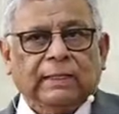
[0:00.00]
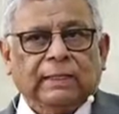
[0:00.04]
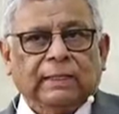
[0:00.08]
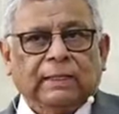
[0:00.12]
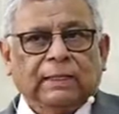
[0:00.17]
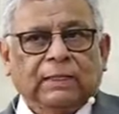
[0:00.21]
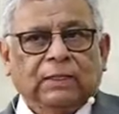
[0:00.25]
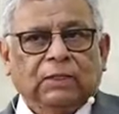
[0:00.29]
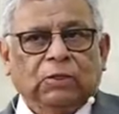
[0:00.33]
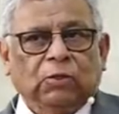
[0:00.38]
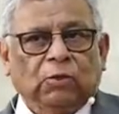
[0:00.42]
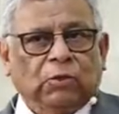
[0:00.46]

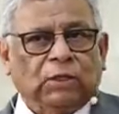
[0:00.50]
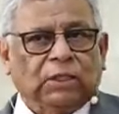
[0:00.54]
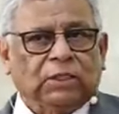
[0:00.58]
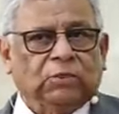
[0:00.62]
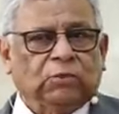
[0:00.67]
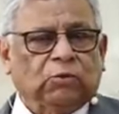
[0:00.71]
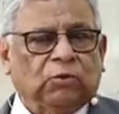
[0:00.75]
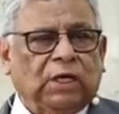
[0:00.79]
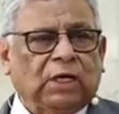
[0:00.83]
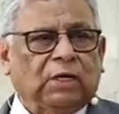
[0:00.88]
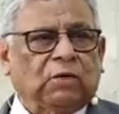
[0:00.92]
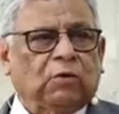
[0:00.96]
No es
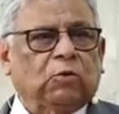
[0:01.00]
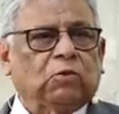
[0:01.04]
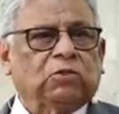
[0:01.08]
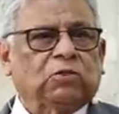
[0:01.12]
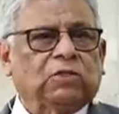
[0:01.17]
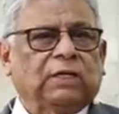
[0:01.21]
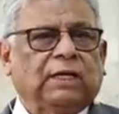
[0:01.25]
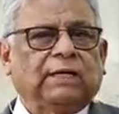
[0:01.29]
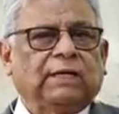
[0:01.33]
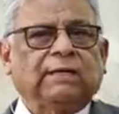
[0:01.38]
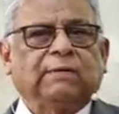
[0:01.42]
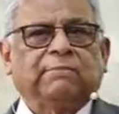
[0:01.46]
una
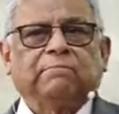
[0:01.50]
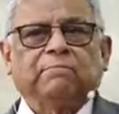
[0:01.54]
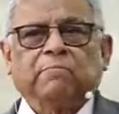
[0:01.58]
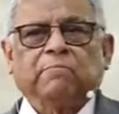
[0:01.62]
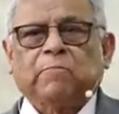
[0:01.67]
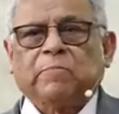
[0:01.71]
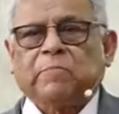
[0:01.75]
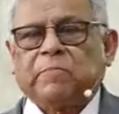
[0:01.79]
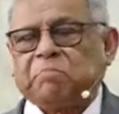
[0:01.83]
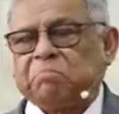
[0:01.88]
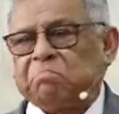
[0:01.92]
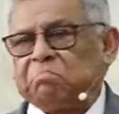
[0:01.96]
cosa
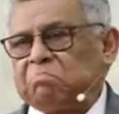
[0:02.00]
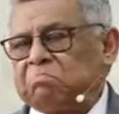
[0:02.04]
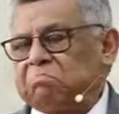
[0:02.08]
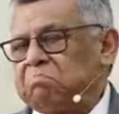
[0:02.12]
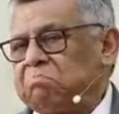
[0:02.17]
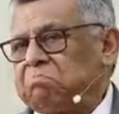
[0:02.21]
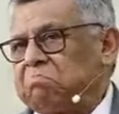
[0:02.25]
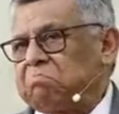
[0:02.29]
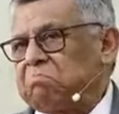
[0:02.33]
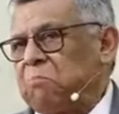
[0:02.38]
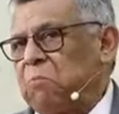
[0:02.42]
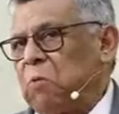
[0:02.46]

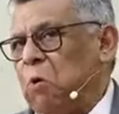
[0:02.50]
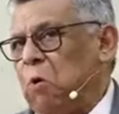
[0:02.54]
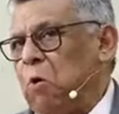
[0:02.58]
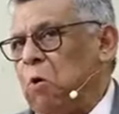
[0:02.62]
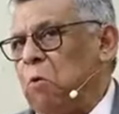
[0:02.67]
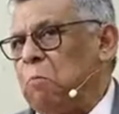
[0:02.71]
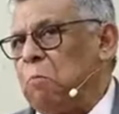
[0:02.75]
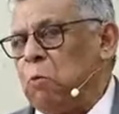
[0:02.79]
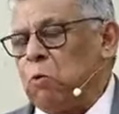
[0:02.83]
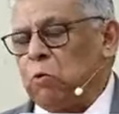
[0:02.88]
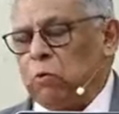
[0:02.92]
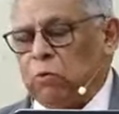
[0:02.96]

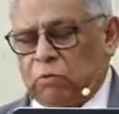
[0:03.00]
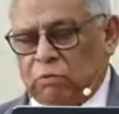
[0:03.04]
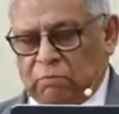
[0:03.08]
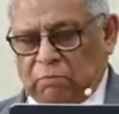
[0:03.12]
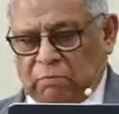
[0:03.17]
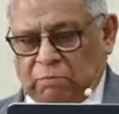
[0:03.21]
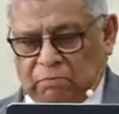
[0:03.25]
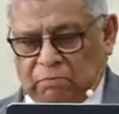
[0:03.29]
común.